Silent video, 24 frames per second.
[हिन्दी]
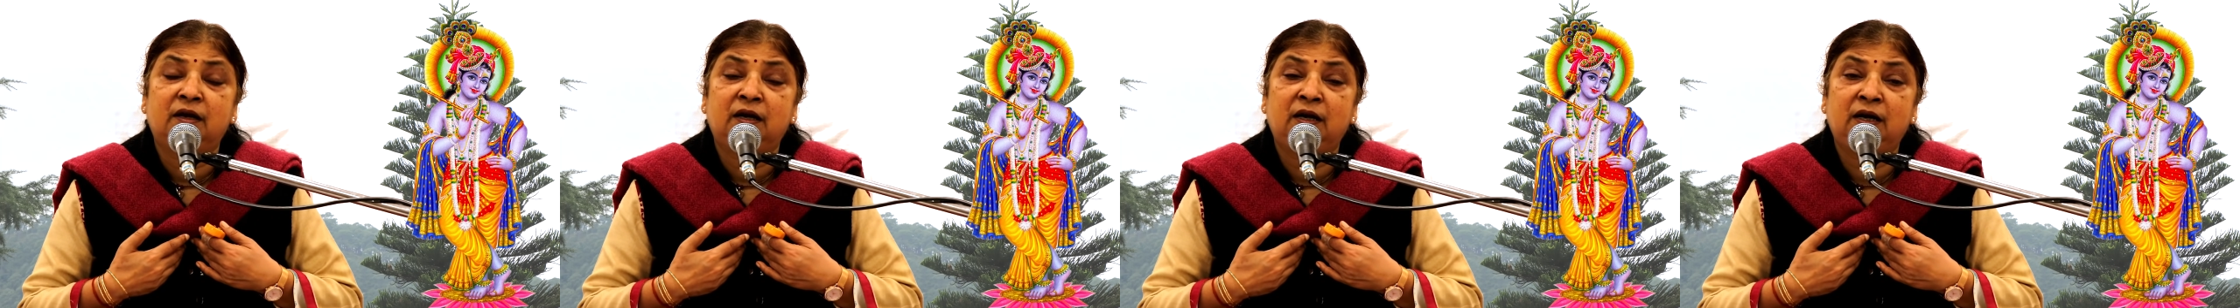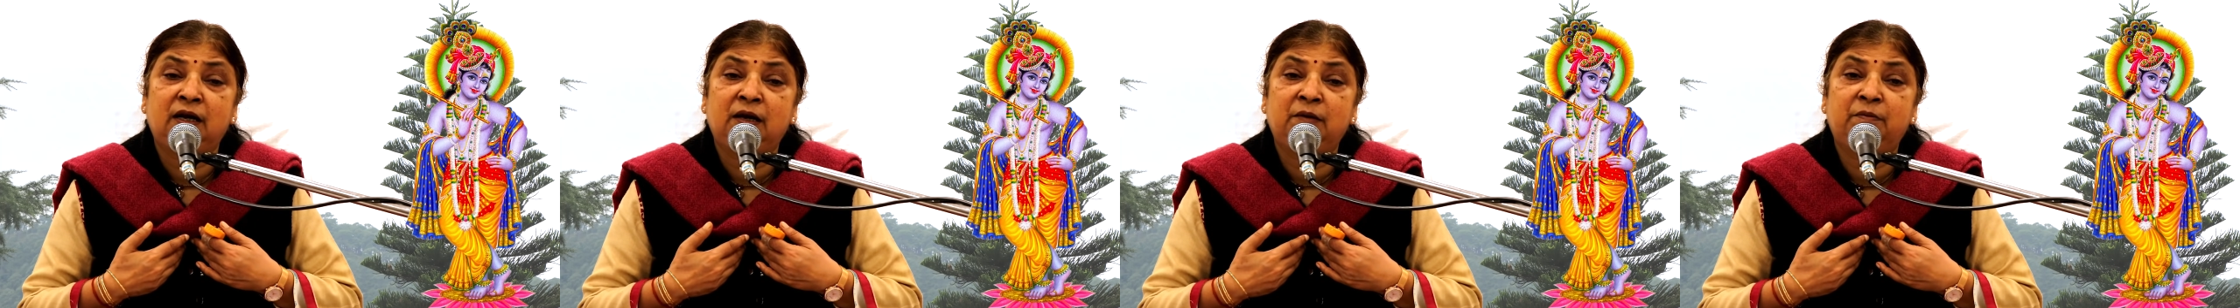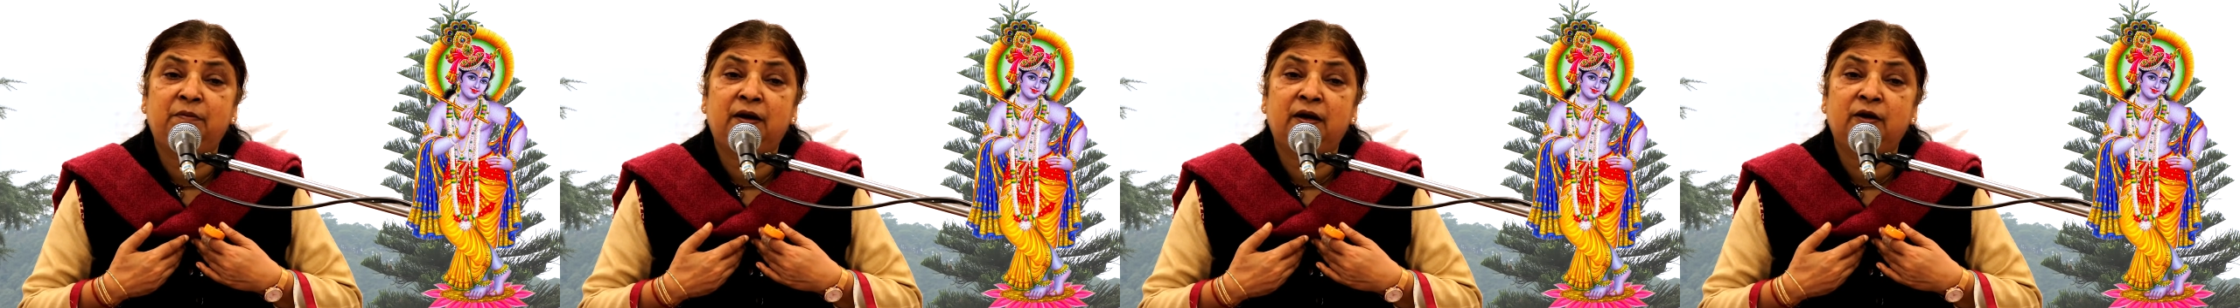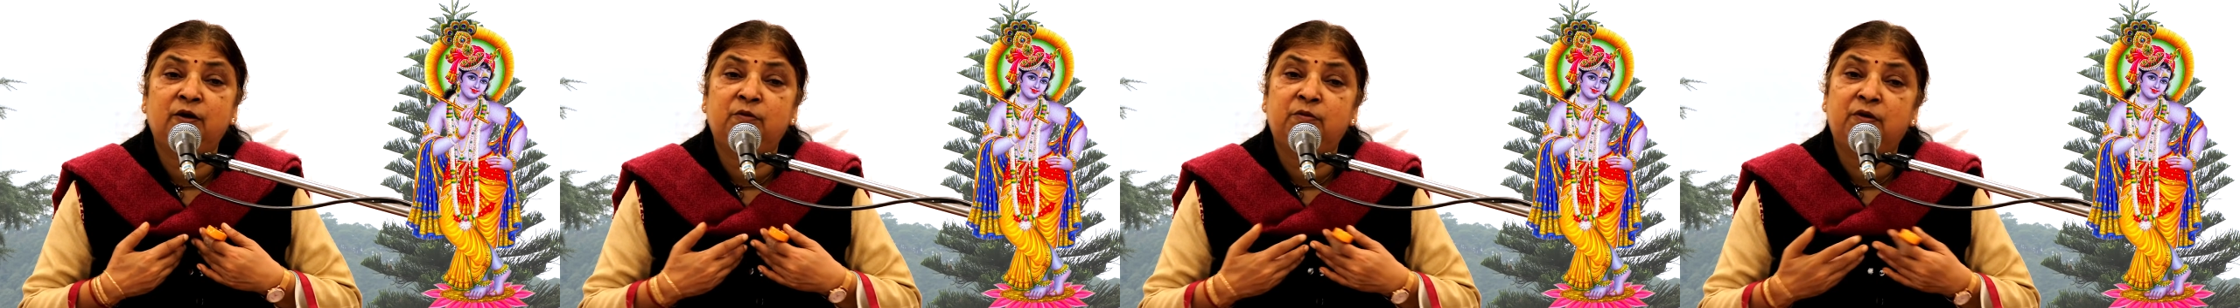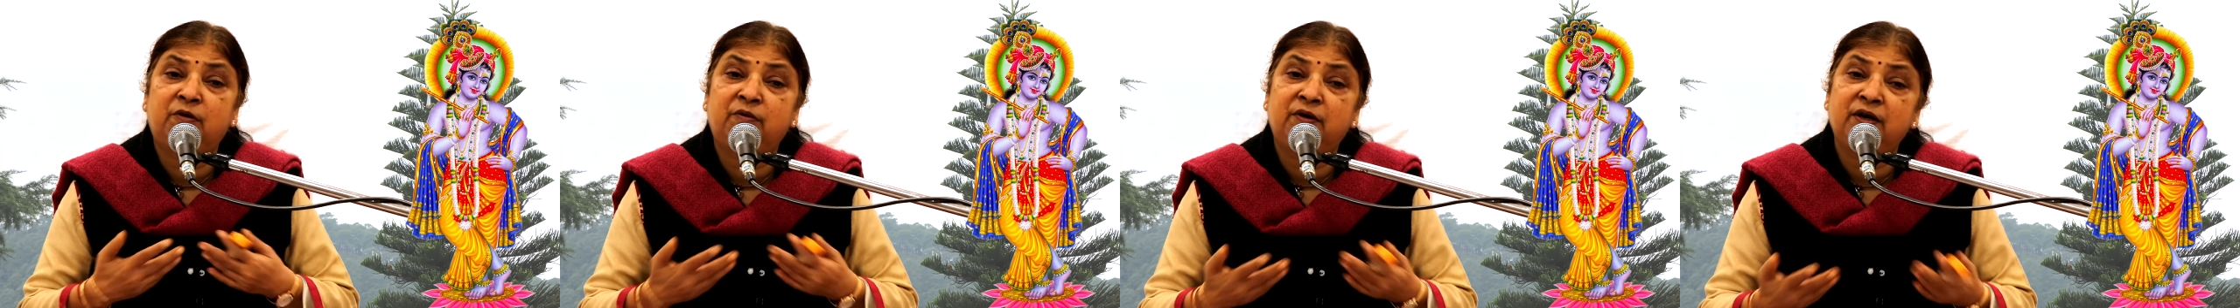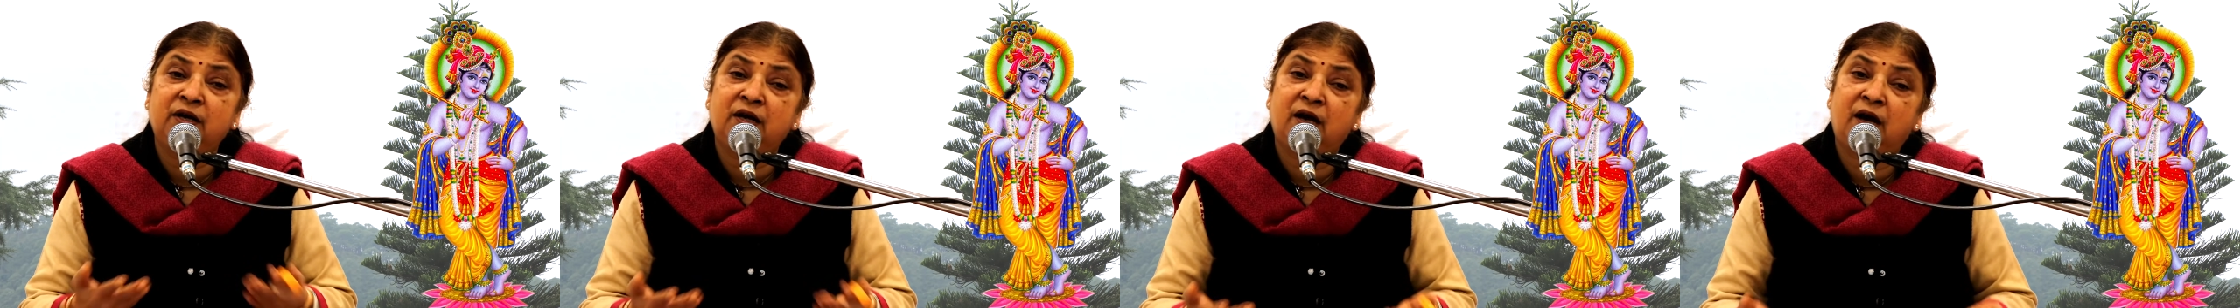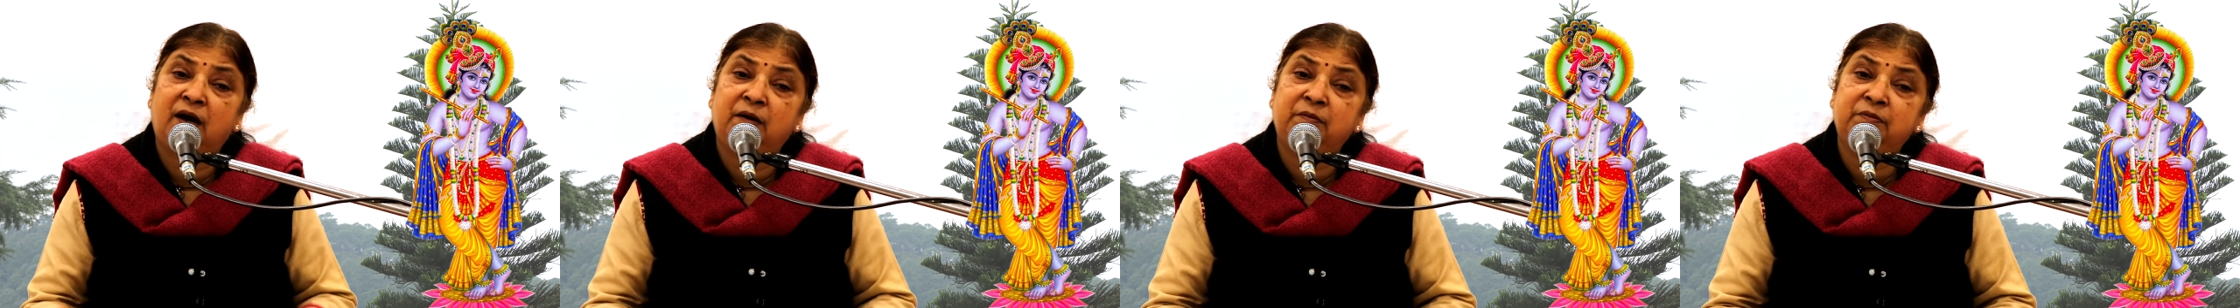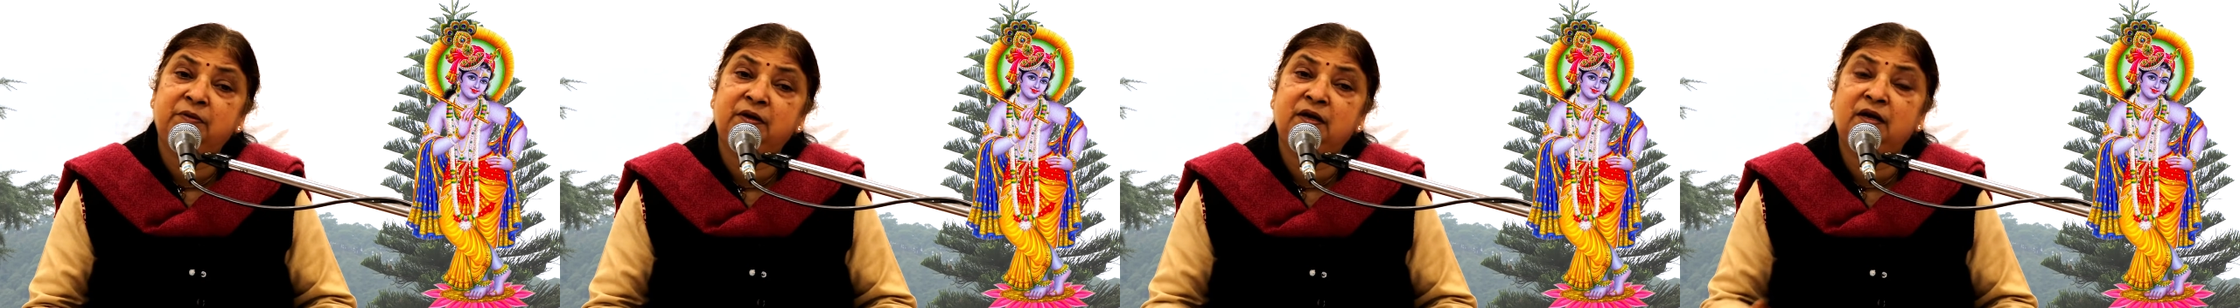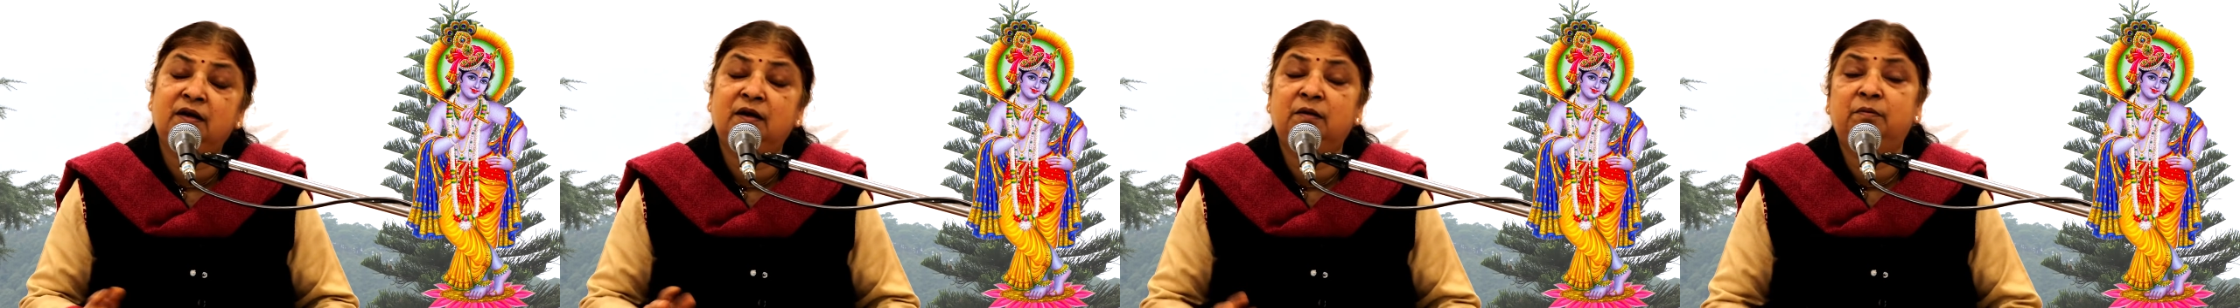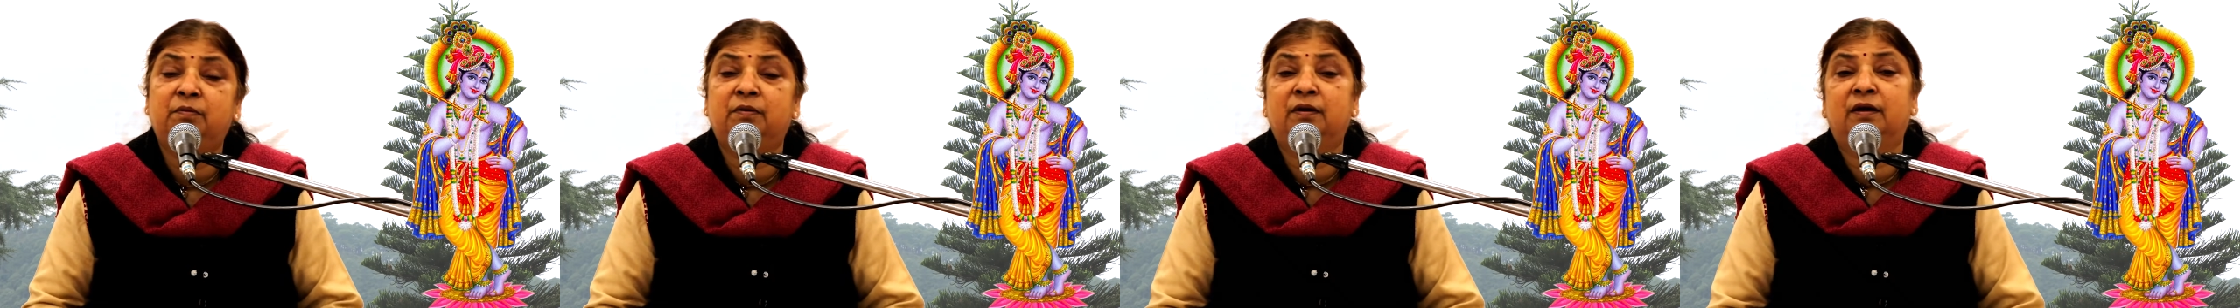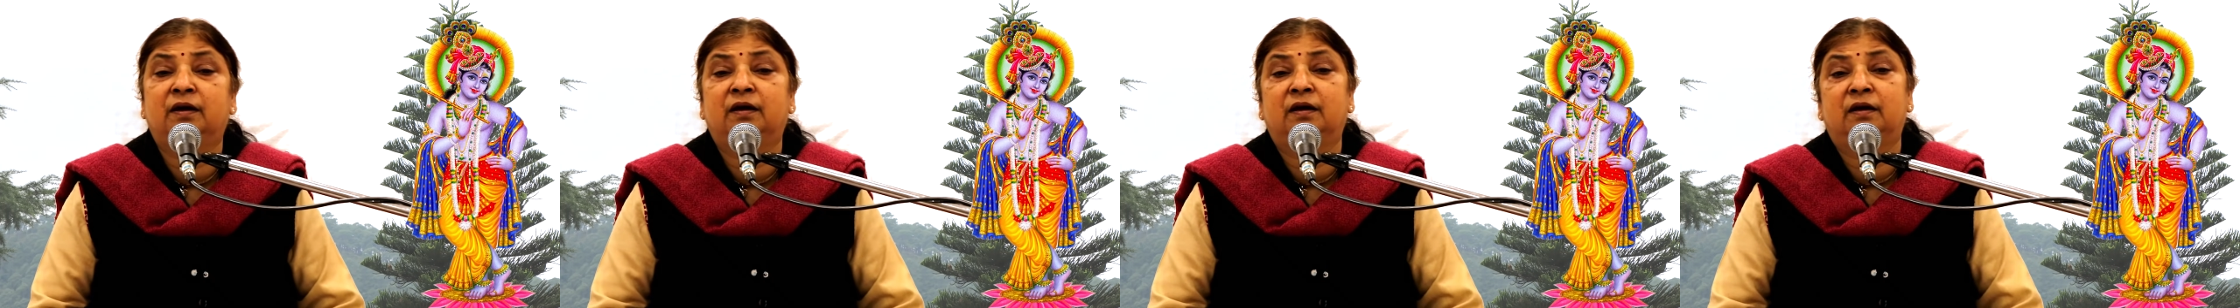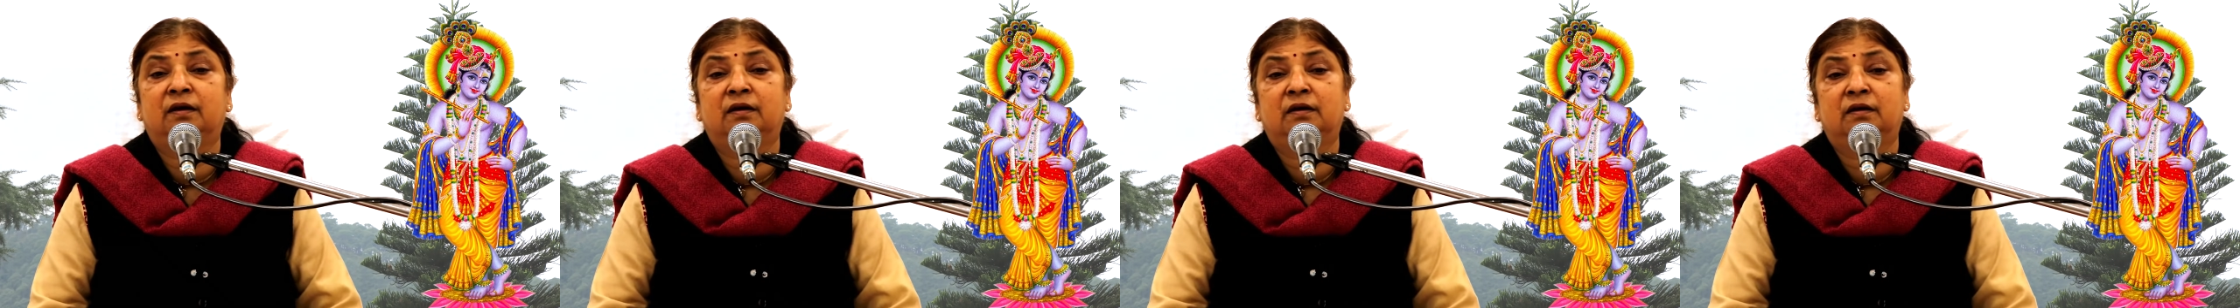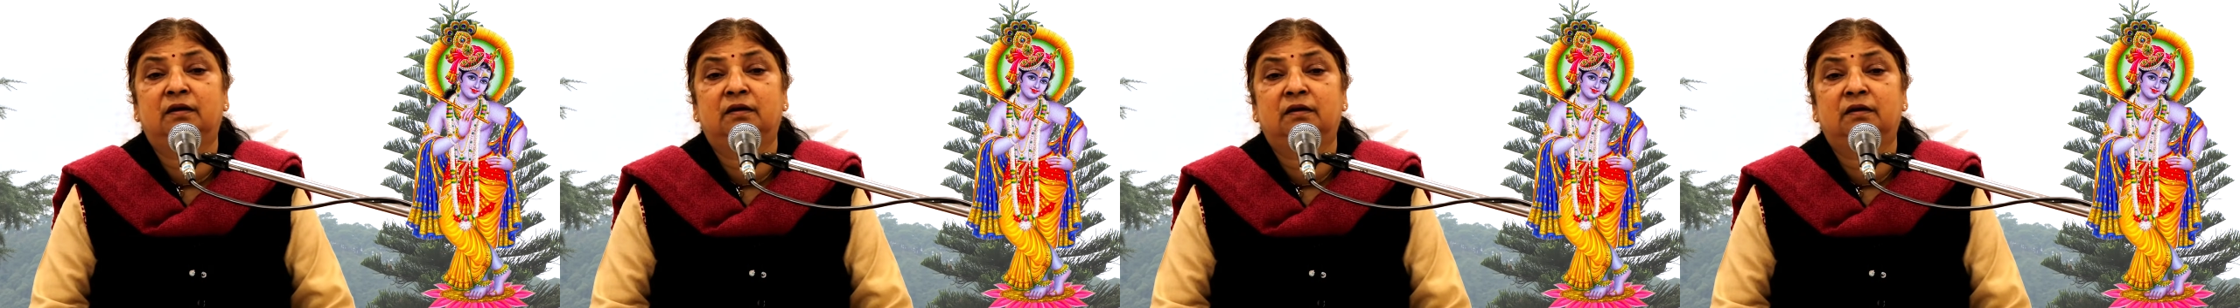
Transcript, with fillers: ले पा रहा हूँ भगवान आपकी कृपा है